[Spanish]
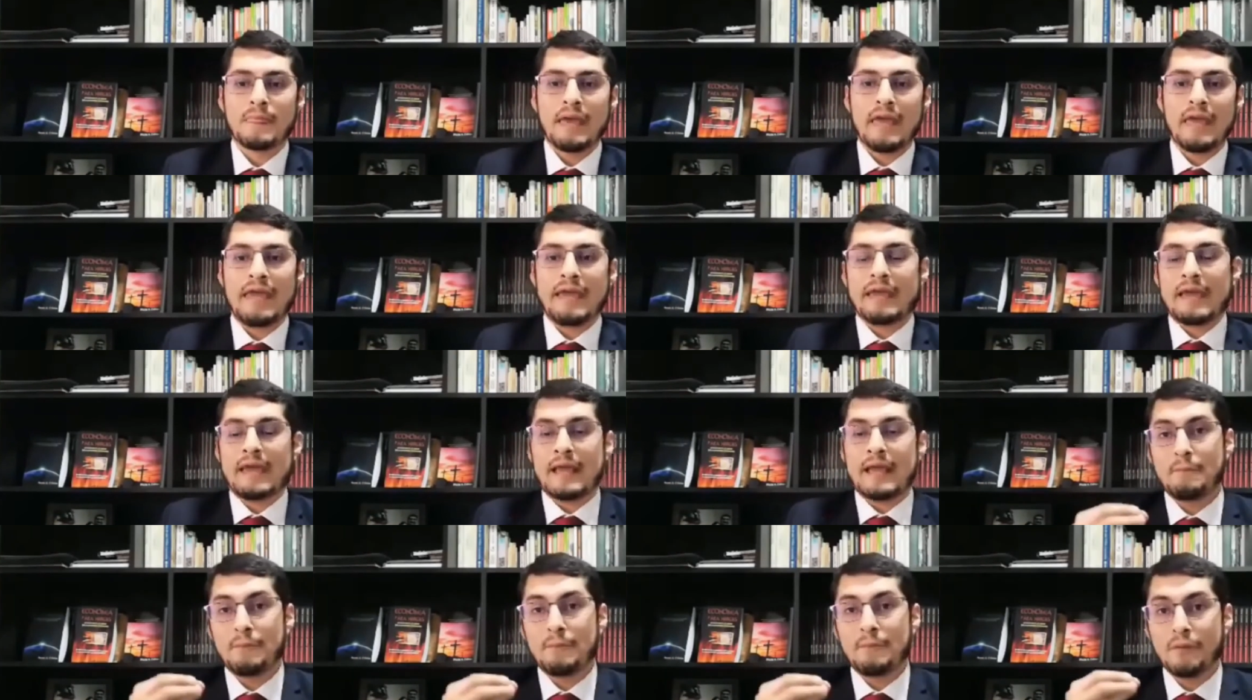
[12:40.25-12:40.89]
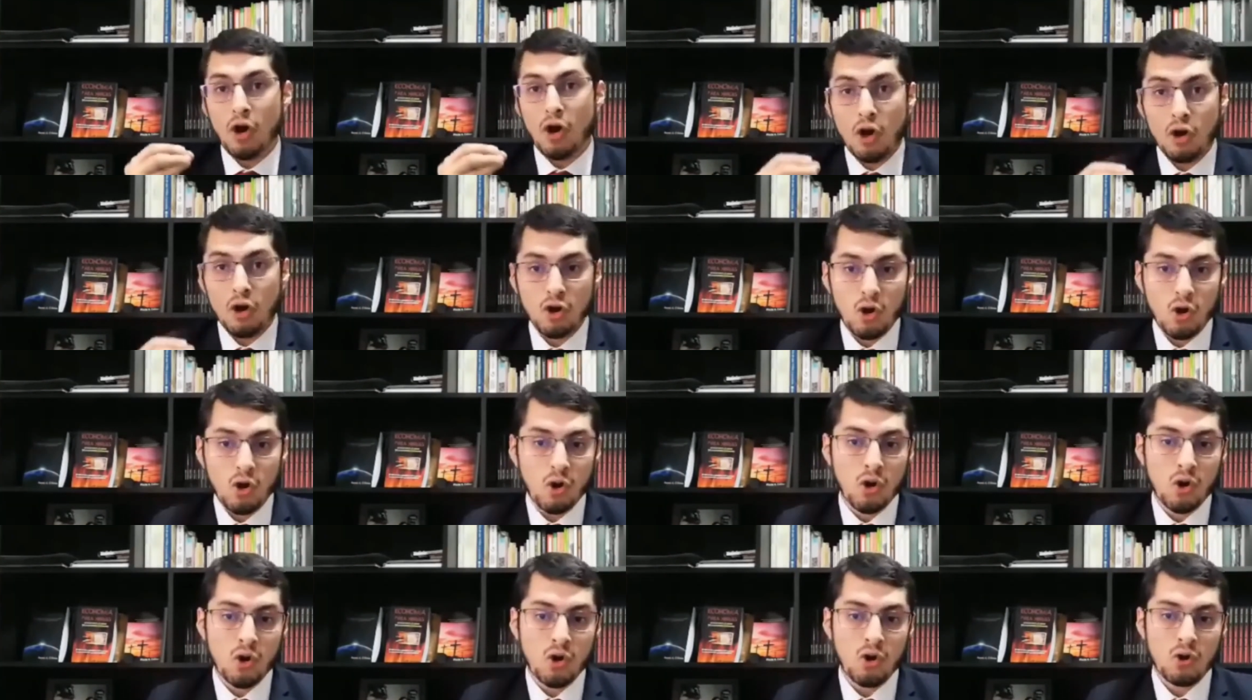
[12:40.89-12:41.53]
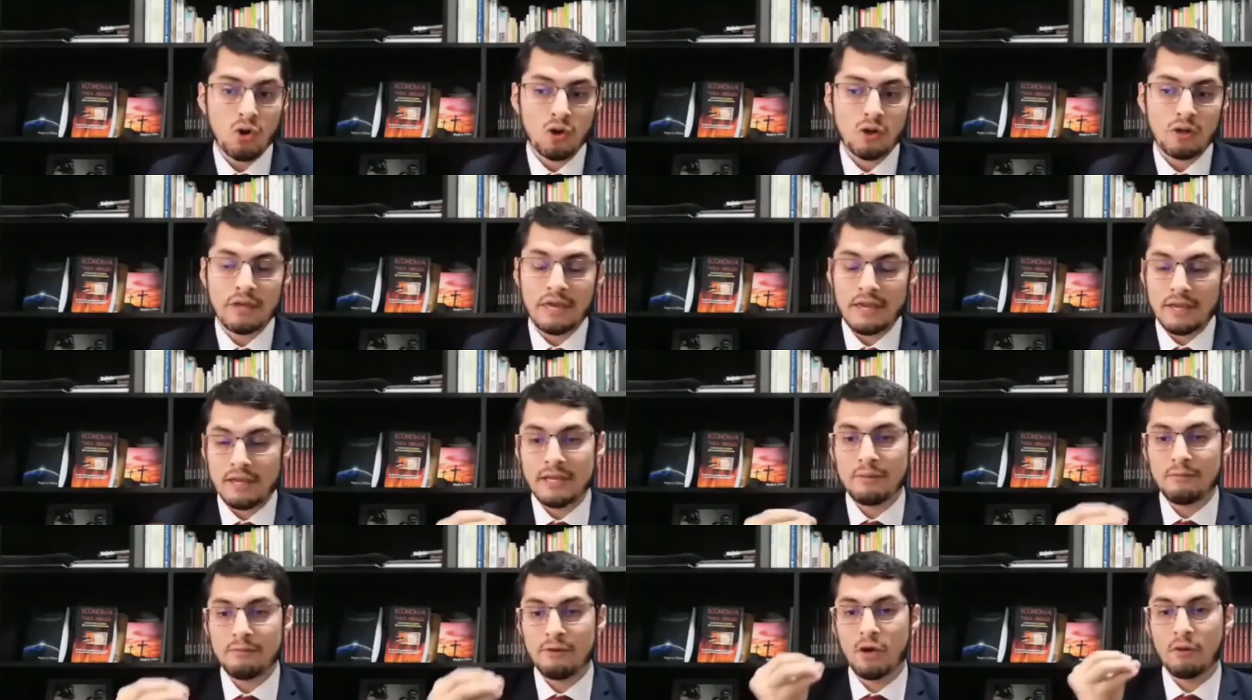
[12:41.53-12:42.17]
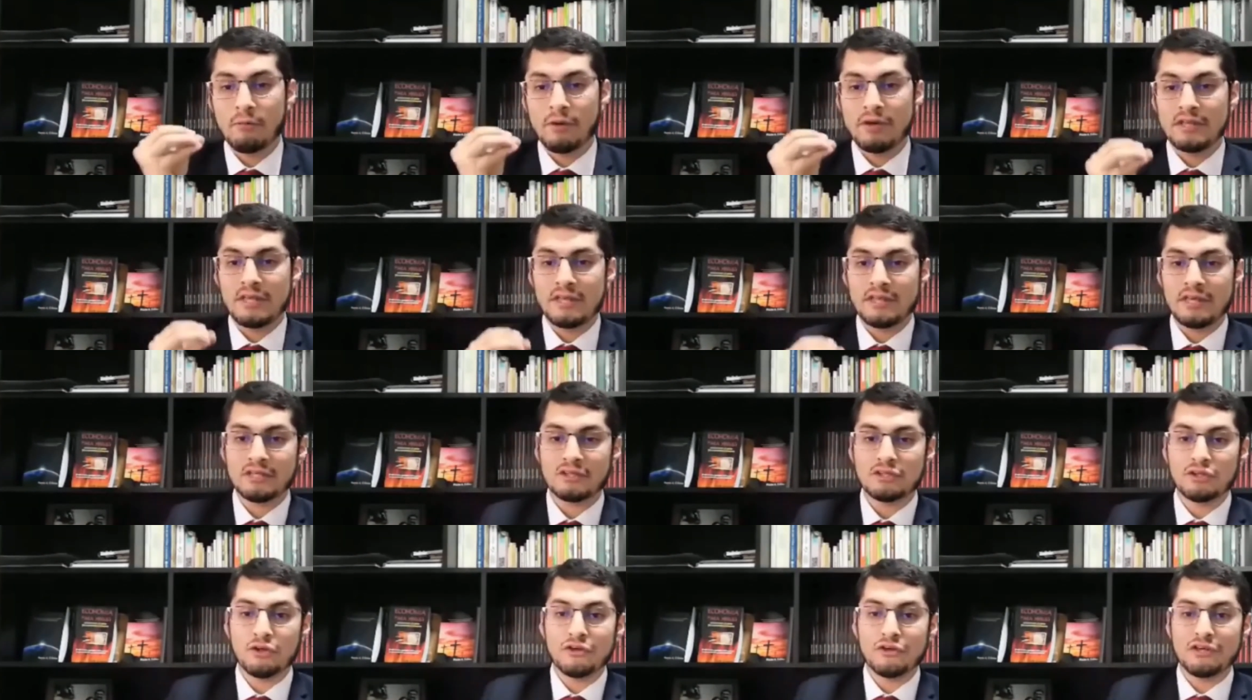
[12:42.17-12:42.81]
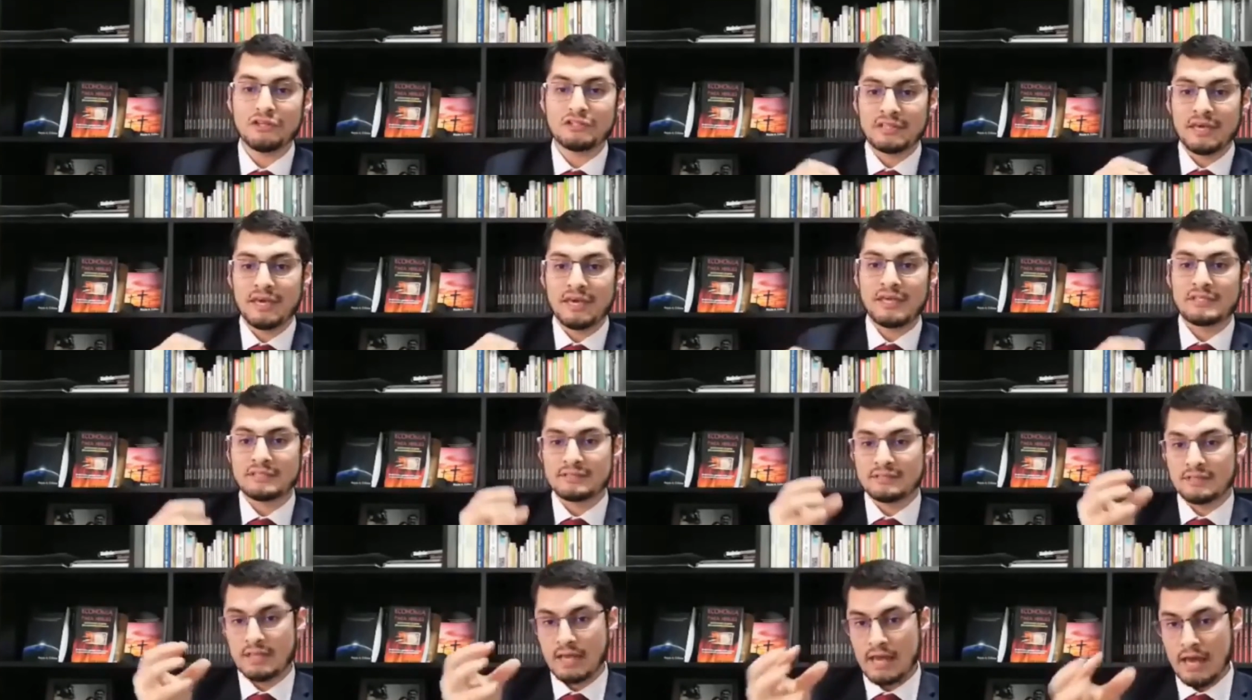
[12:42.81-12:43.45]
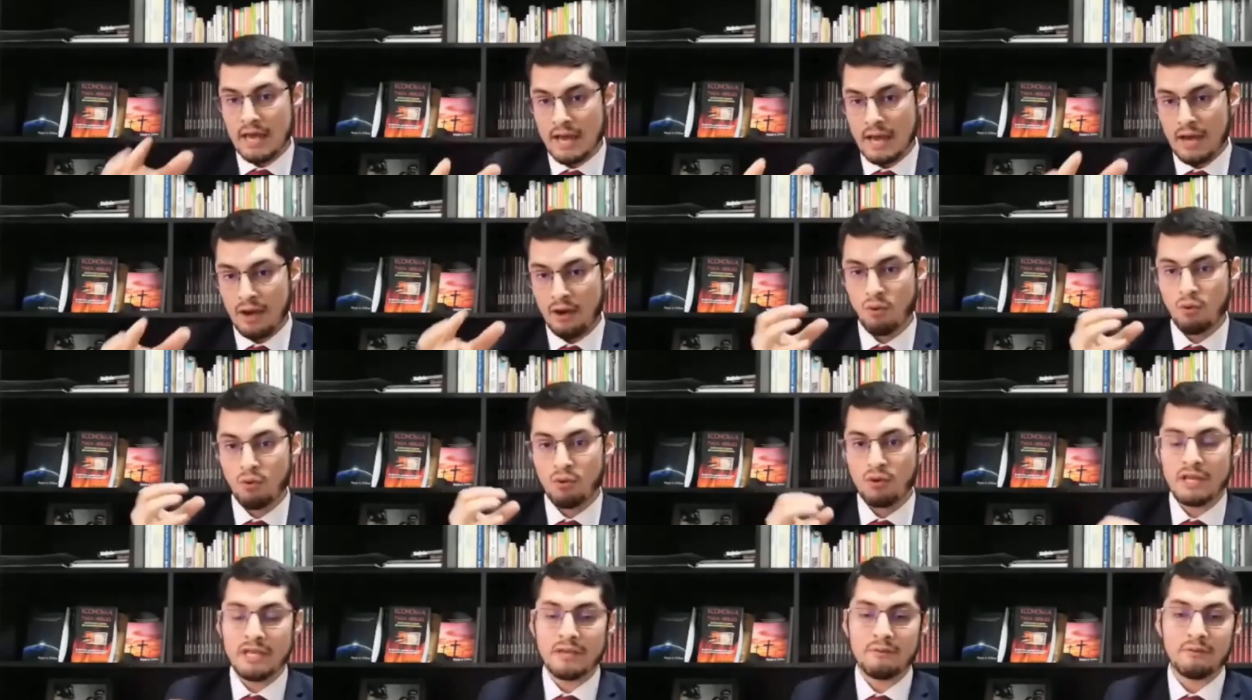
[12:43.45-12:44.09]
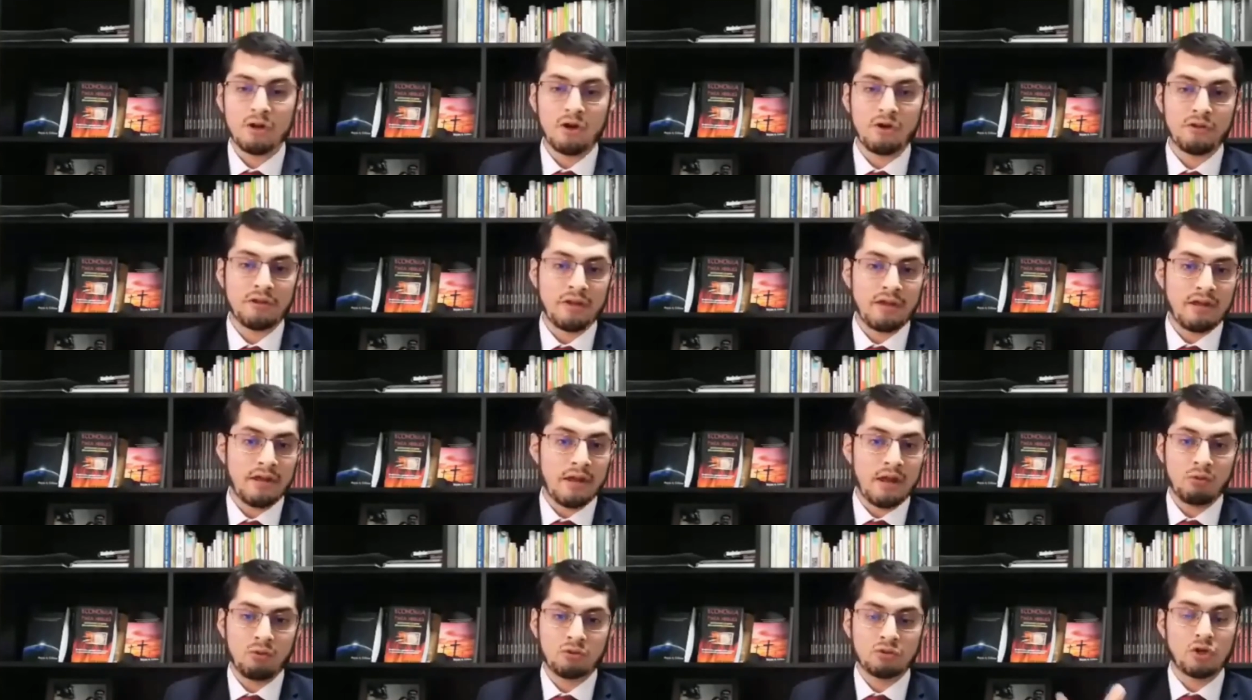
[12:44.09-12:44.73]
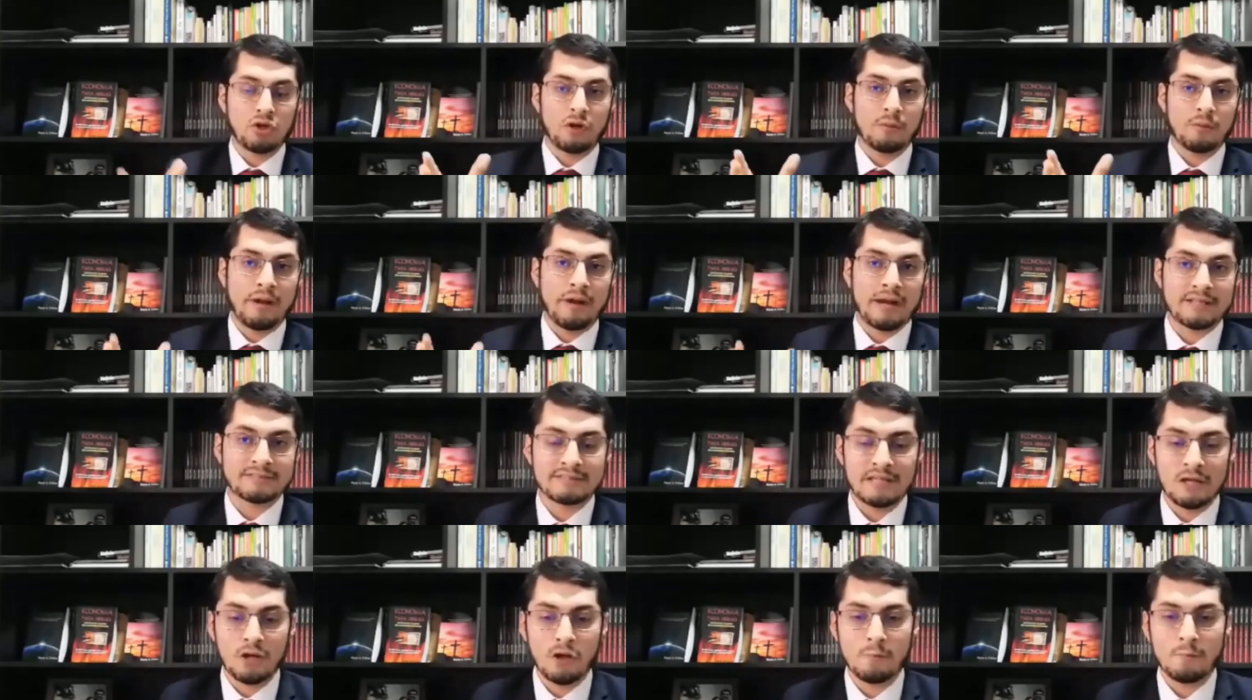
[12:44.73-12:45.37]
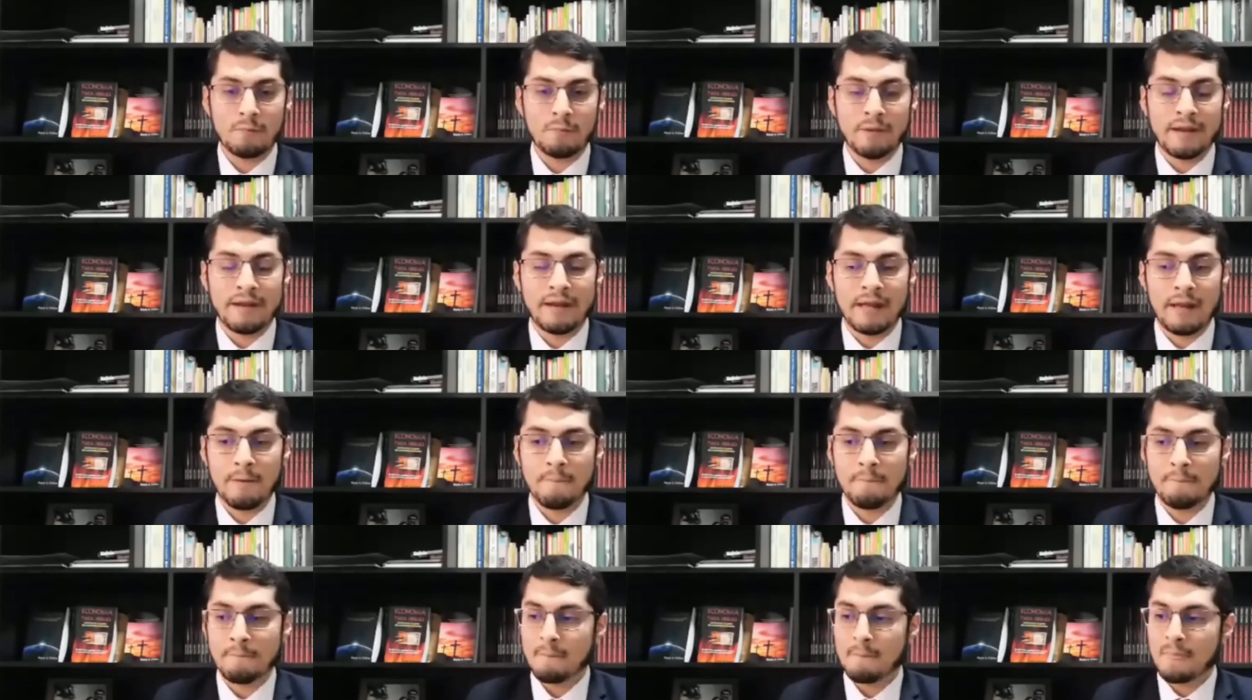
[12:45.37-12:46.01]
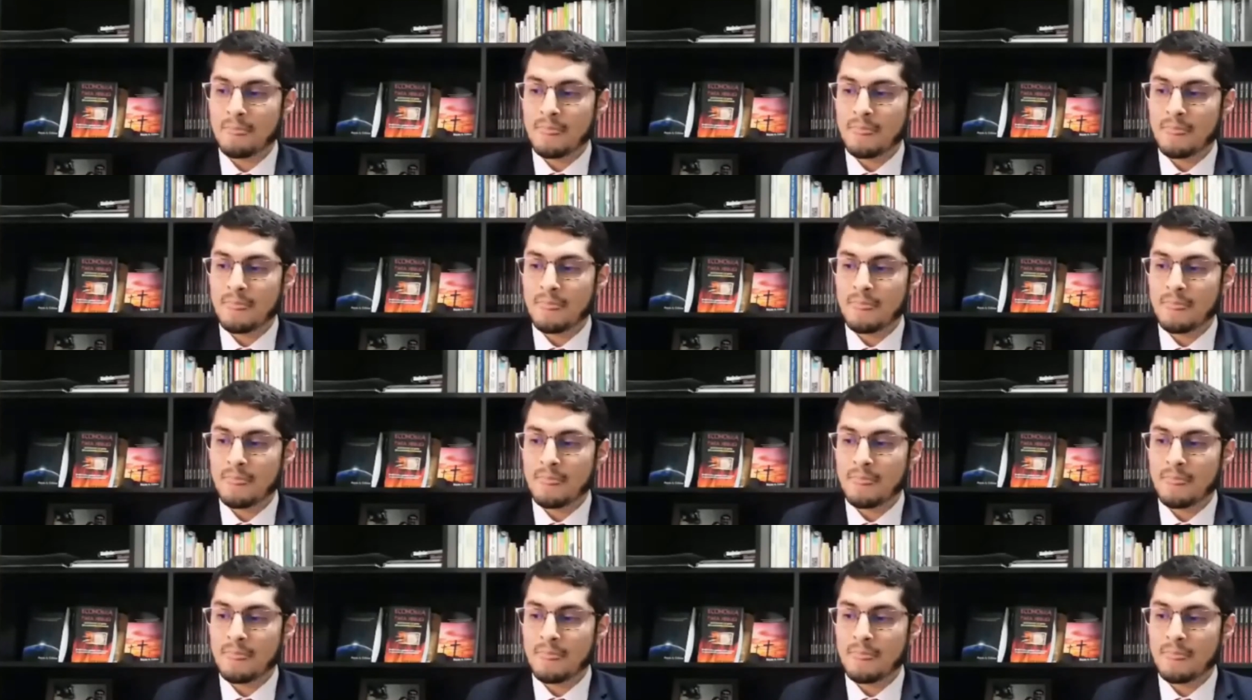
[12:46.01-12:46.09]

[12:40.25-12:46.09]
en el prólogo que escribió Benedicto XVI a un libro del autor Marcelo Pera,